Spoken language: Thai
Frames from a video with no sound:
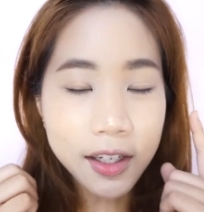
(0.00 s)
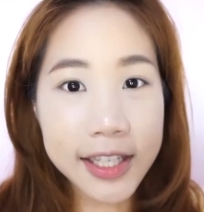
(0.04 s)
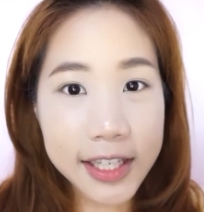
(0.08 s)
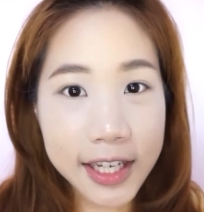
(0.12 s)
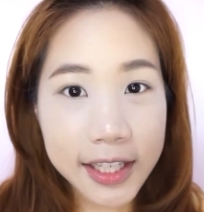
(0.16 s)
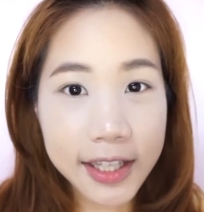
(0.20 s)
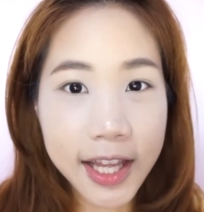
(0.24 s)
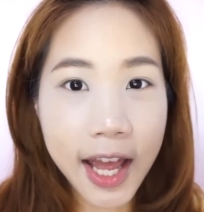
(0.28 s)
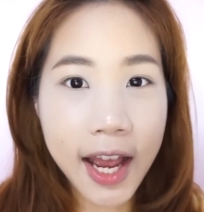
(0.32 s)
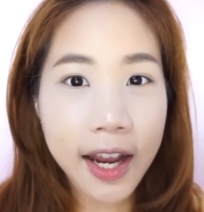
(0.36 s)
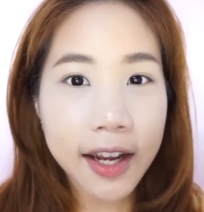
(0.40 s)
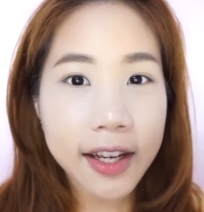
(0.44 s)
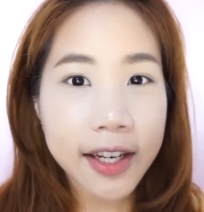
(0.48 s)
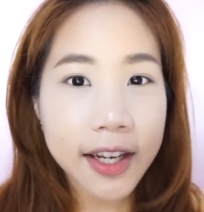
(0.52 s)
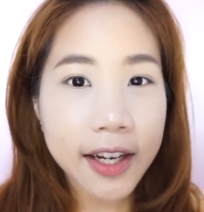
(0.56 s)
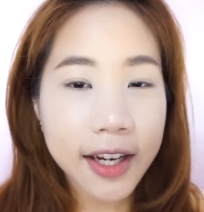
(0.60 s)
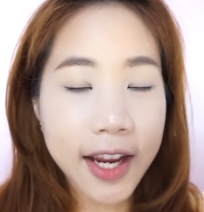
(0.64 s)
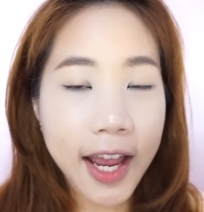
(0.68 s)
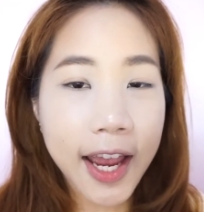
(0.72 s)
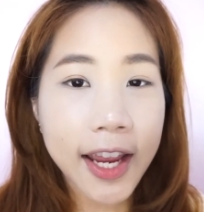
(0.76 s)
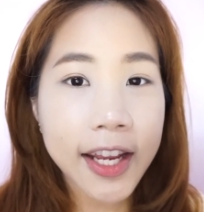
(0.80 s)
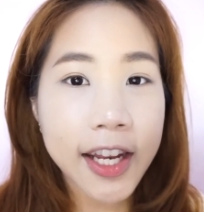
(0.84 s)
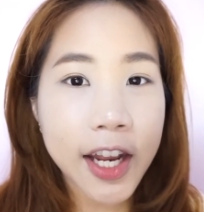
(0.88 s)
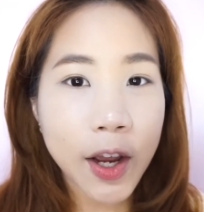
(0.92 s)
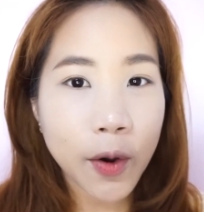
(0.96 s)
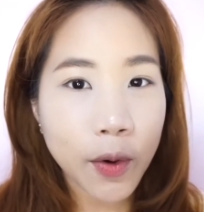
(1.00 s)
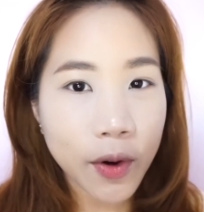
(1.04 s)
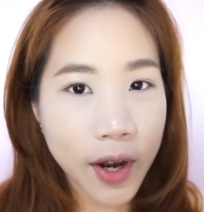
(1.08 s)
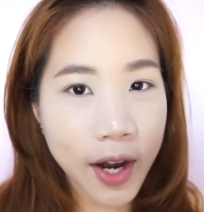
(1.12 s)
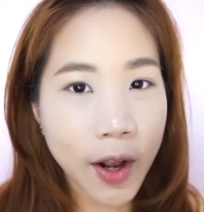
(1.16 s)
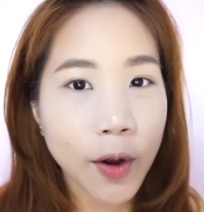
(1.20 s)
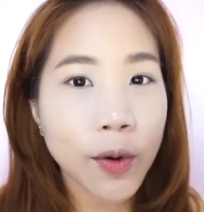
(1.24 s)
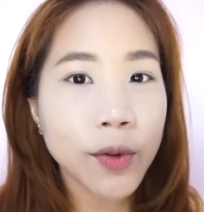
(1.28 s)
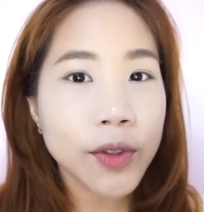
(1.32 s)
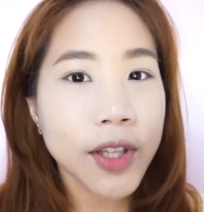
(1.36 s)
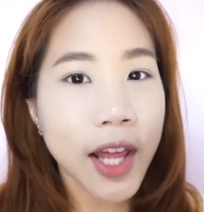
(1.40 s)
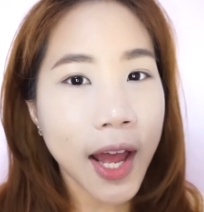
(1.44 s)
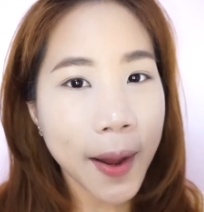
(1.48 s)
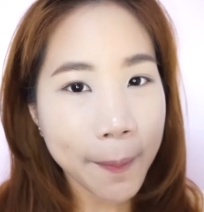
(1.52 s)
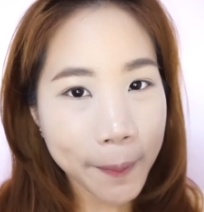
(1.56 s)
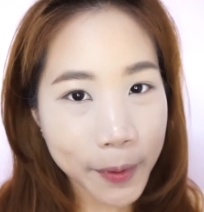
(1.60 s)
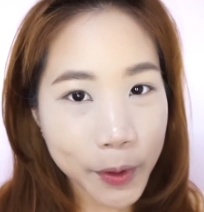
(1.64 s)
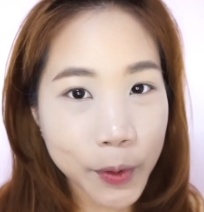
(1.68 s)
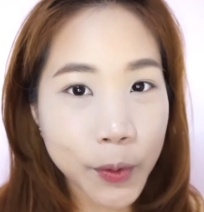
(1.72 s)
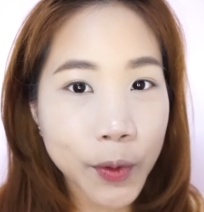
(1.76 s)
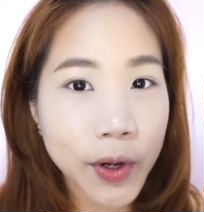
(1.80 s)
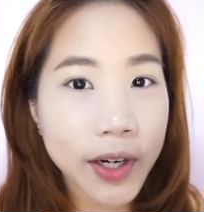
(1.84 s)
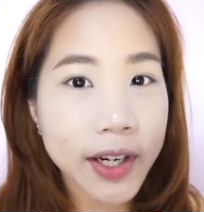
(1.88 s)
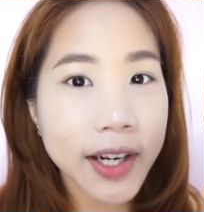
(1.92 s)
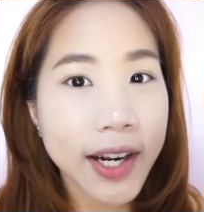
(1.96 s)
จะต่างกันยังไงเดี๋ยวเราตามไป
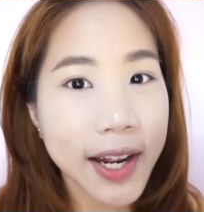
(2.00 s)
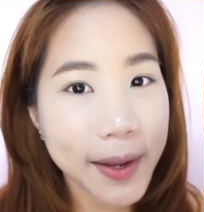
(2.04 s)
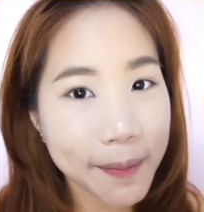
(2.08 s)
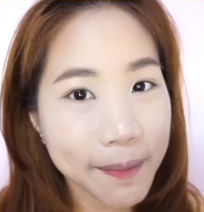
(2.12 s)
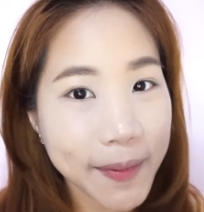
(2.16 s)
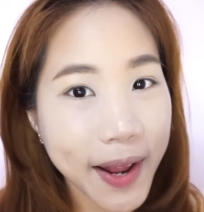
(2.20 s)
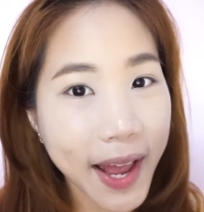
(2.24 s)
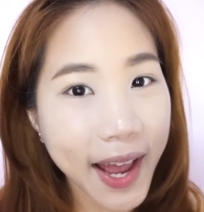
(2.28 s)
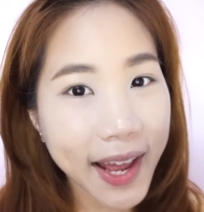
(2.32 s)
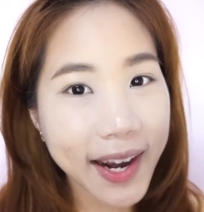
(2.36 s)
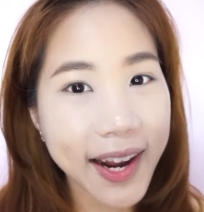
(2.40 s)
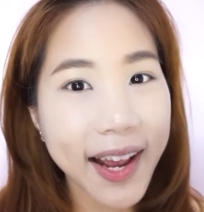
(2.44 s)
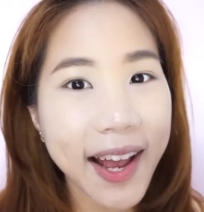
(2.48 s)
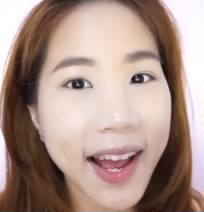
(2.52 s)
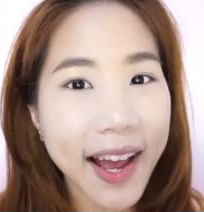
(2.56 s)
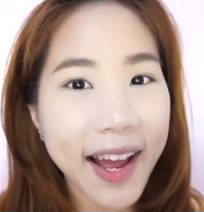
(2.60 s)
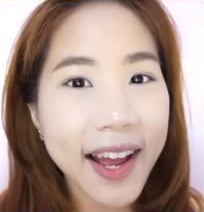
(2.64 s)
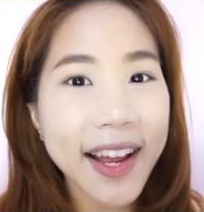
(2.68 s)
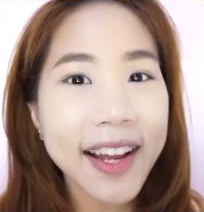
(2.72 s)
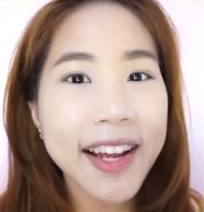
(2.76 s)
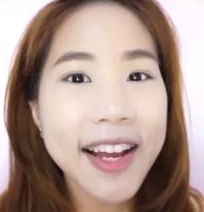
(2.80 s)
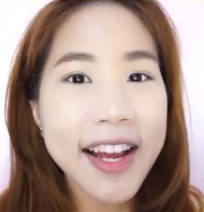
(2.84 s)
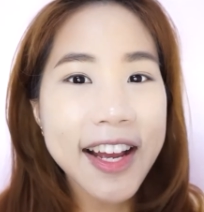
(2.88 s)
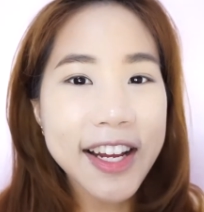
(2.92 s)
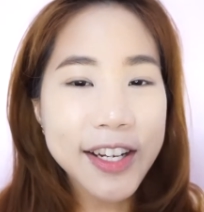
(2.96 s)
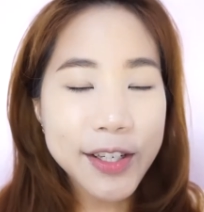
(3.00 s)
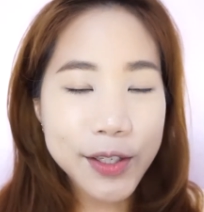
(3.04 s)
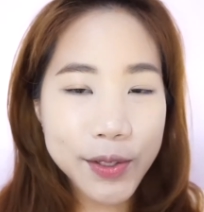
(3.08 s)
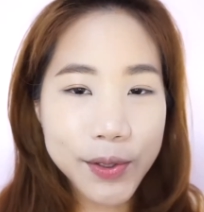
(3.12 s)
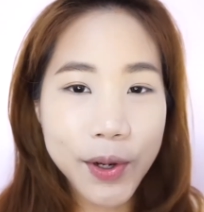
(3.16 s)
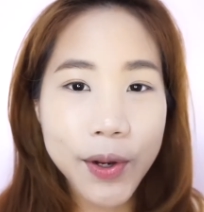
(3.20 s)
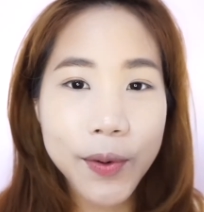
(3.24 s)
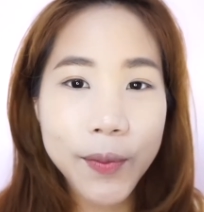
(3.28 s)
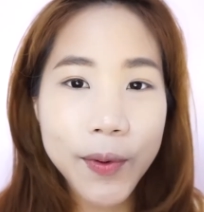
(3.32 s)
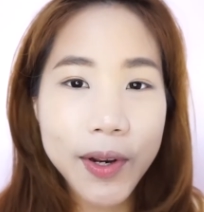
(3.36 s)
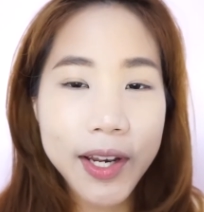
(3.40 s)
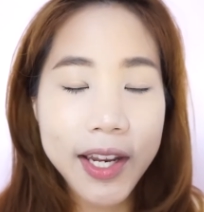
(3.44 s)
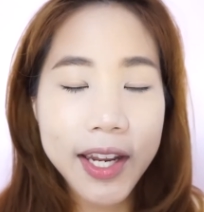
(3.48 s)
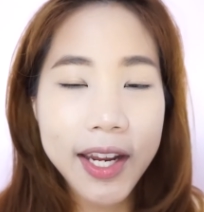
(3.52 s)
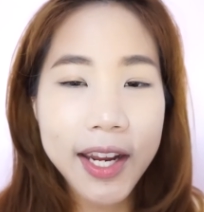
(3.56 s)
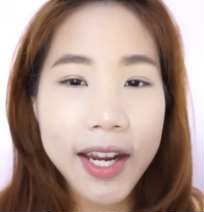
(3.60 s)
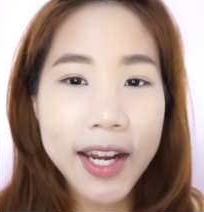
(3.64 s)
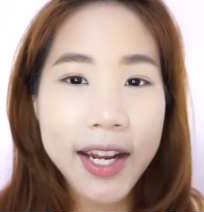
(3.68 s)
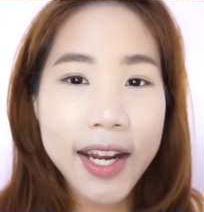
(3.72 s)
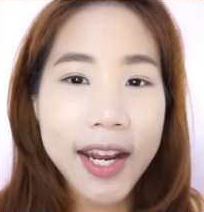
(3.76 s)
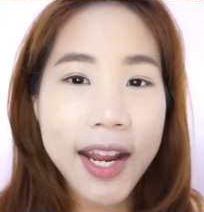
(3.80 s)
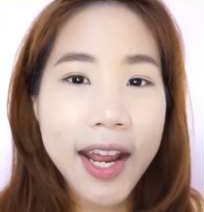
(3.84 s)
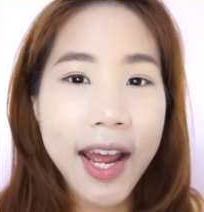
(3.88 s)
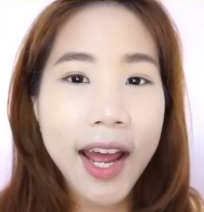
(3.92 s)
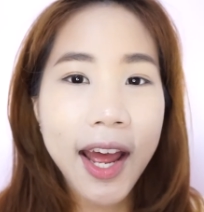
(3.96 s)
ดูกันคลิปหน้านะคะส่วนวันนี้
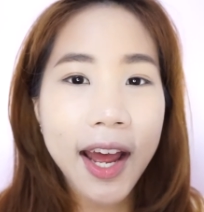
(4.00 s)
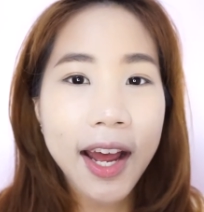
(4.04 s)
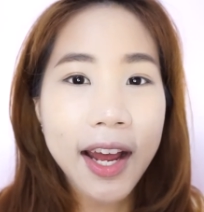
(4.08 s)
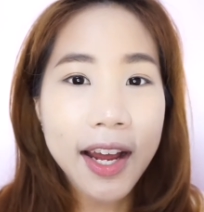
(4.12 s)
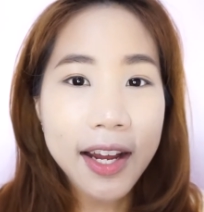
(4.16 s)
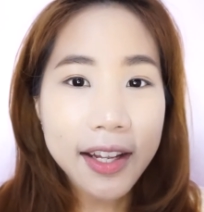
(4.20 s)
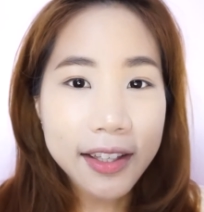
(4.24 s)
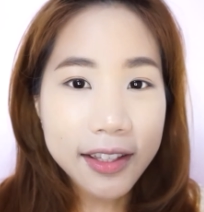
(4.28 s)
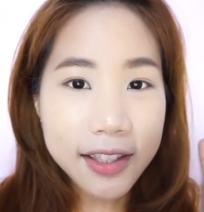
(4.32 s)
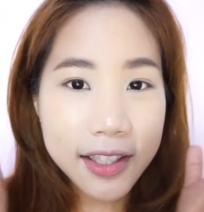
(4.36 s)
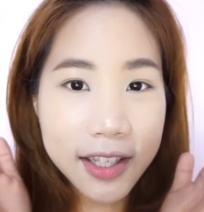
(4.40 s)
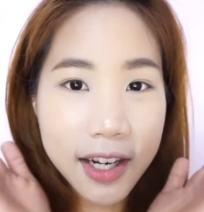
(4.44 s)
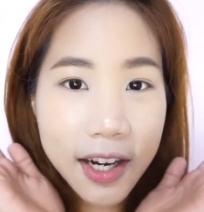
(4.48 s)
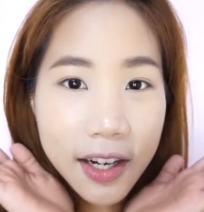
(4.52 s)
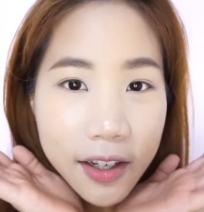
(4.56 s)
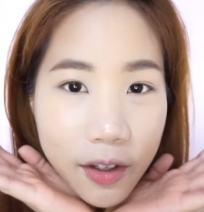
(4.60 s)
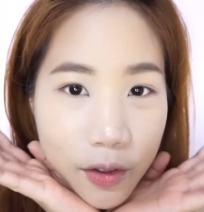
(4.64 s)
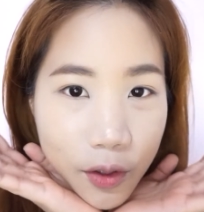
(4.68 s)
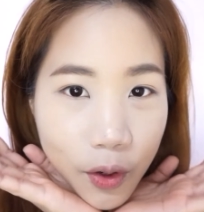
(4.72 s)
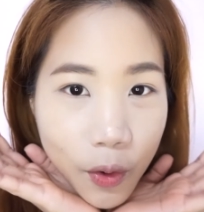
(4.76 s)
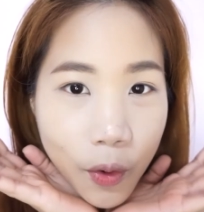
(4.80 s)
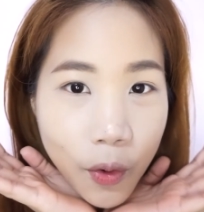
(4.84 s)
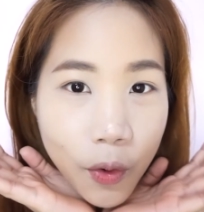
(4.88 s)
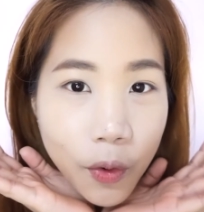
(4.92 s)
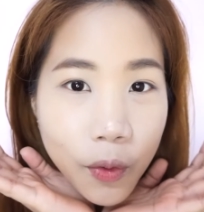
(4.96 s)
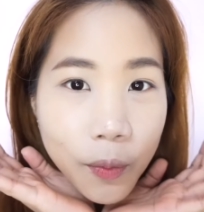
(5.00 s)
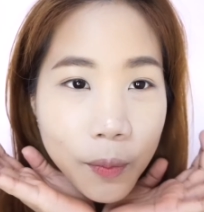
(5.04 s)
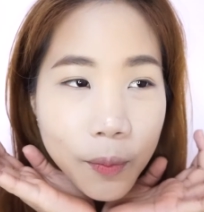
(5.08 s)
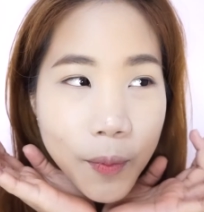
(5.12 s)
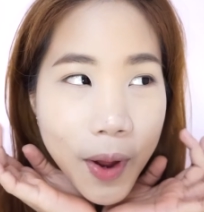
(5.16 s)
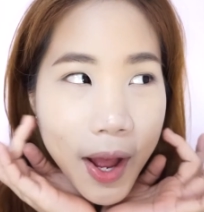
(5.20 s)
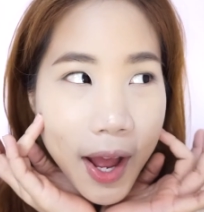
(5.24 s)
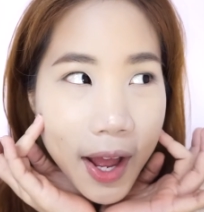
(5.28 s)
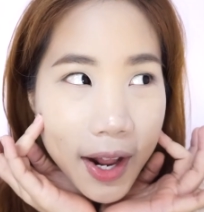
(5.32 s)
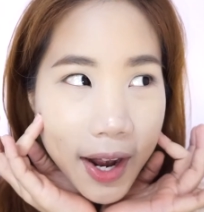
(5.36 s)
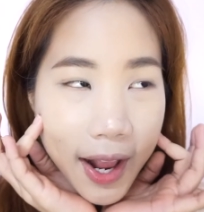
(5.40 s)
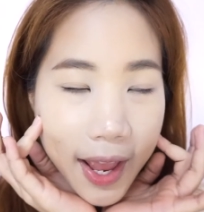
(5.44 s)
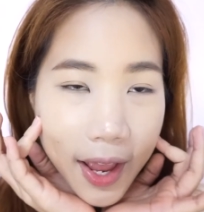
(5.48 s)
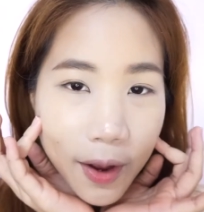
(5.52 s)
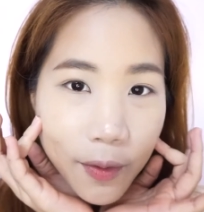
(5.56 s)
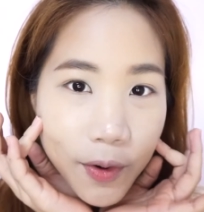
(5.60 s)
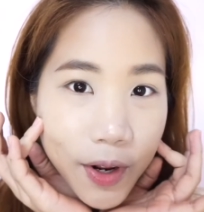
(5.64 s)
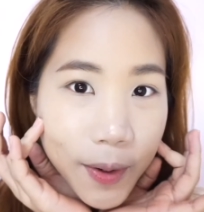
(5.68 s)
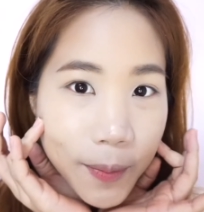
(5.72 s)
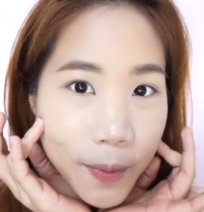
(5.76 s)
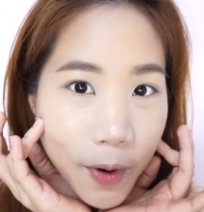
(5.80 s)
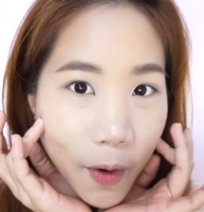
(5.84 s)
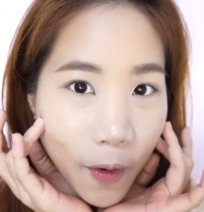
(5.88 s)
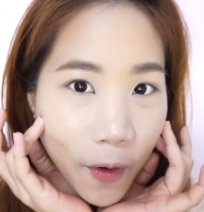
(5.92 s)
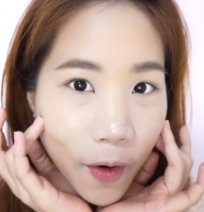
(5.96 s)
เนี่ยเติ้งลงมาแล้ว
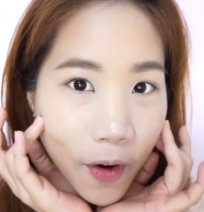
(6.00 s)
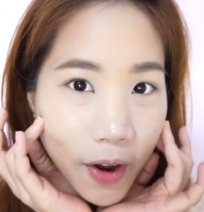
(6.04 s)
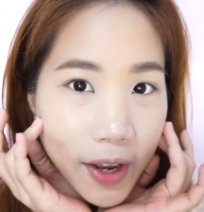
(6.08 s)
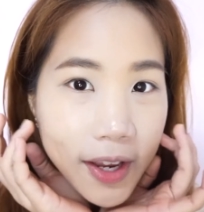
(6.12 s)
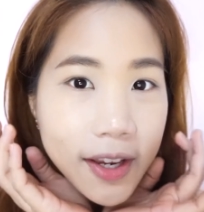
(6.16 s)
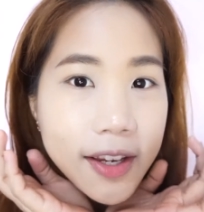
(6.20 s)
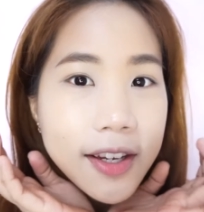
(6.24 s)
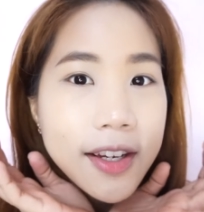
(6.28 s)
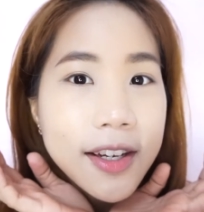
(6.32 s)
เรียบร้อย